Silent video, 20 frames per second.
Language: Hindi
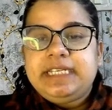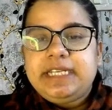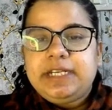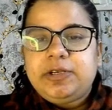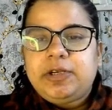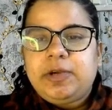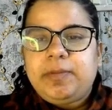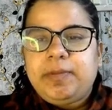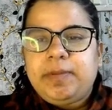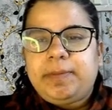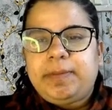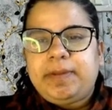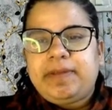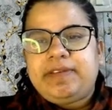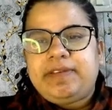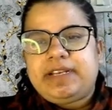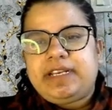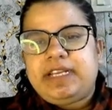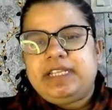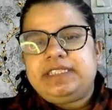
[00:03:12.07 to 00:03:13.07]
किट को
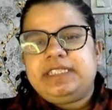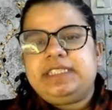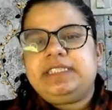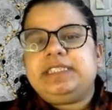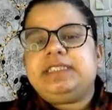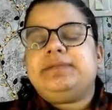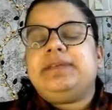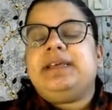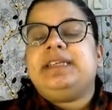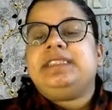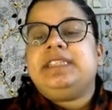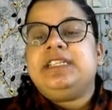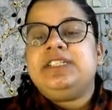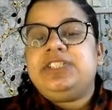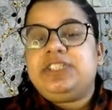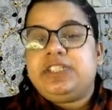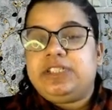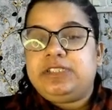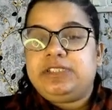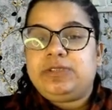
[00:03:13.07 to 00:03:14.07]
प्रिपेयर रखना चाहिए जिसमें
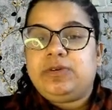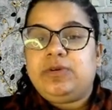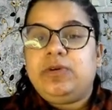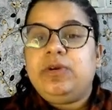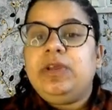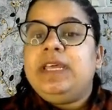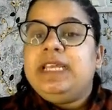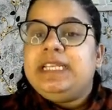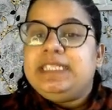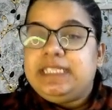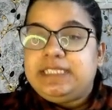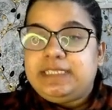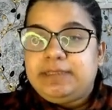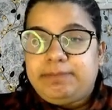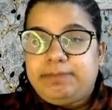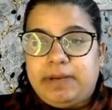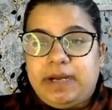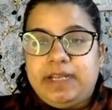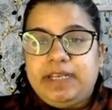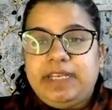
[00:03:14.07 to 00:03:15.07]
एसेंशियल्स हों जैसे
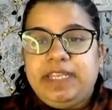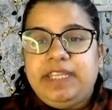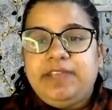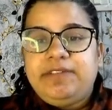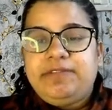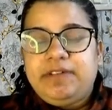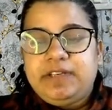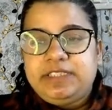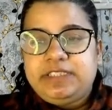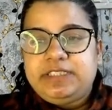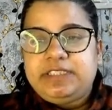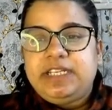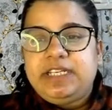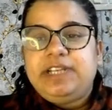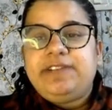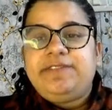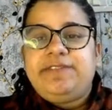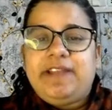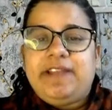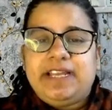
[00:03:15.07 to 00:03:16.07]
पानी फर्स्ट
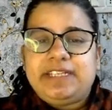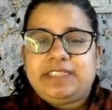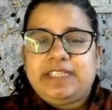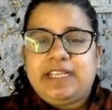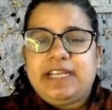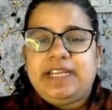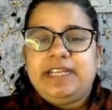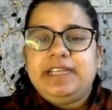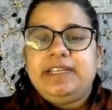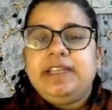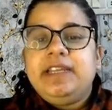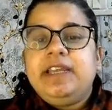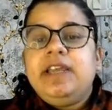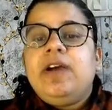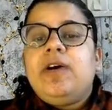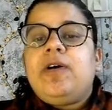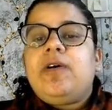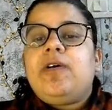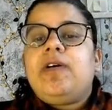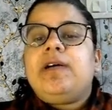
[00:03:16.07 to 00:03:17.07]
एड फ्लैश लाइट
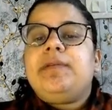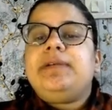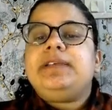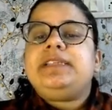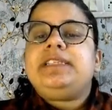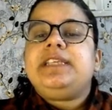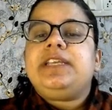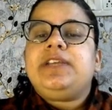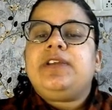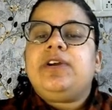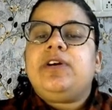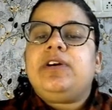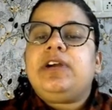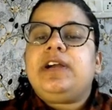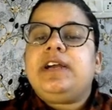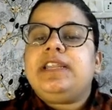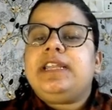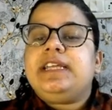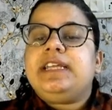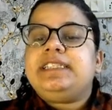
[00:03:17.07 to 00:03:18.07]
और हमें सिक्योर
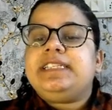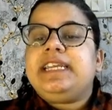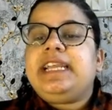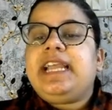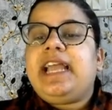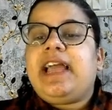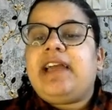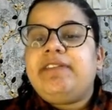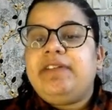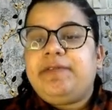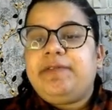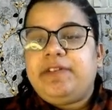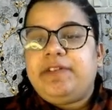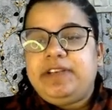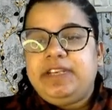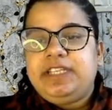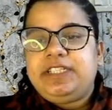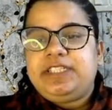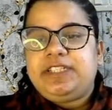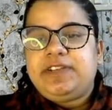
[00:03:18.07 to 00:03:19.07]
करना चाहिए हैवी
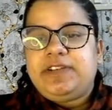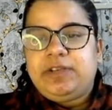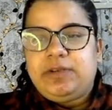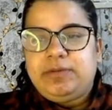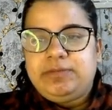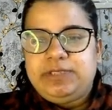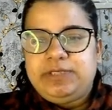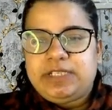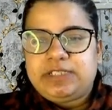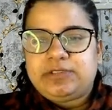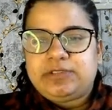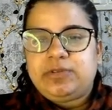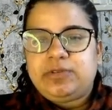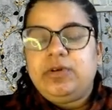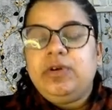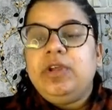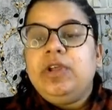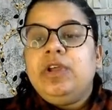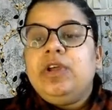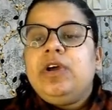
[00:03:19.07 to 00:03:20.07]
फर्नीचर एंड ऑब्जेक्ट्स
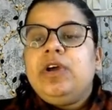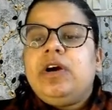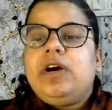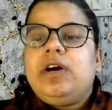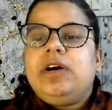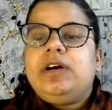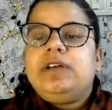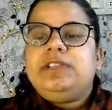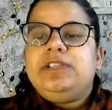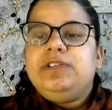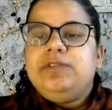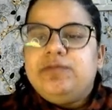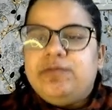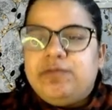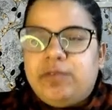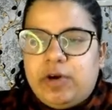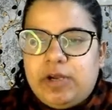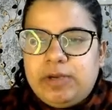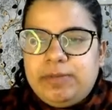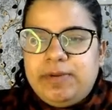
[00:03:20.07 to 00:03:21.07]
को
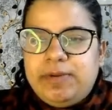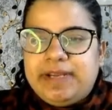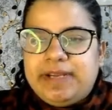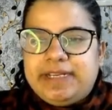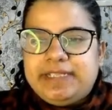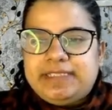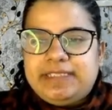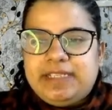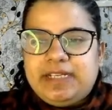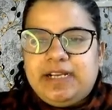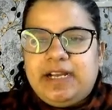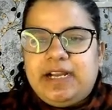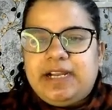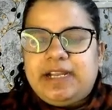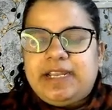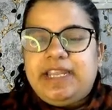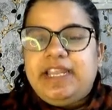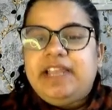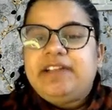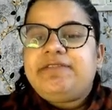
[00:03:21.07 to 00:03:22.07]
वॉल ब्रैकेट्स लगा
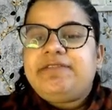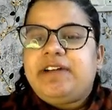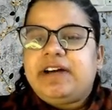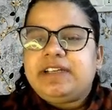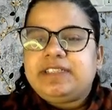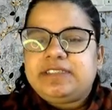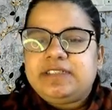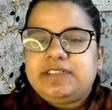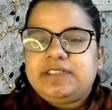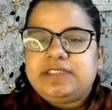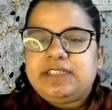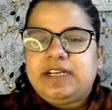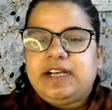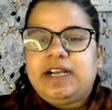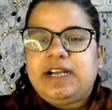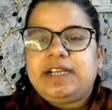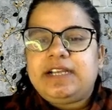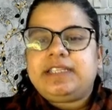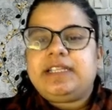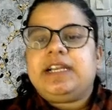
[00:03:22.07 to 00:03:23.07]
के या फास्टनर्स
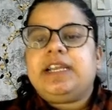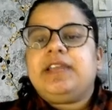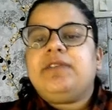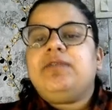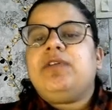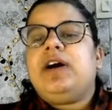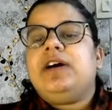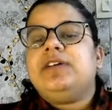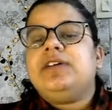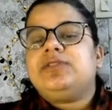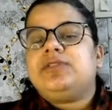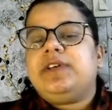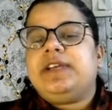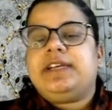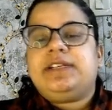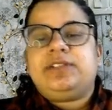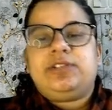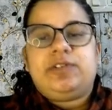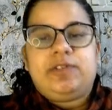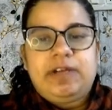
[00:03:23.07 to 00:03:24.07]
लगा के ताकि वो
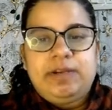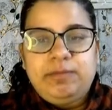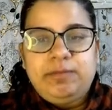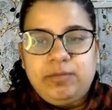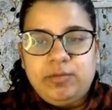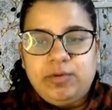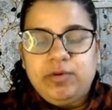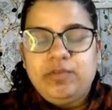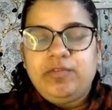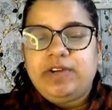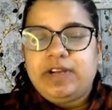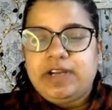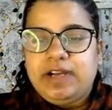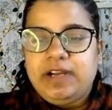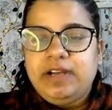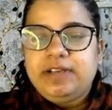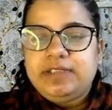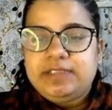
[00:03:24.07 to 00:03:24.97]
अर्थक्वेक के दौरान मूव का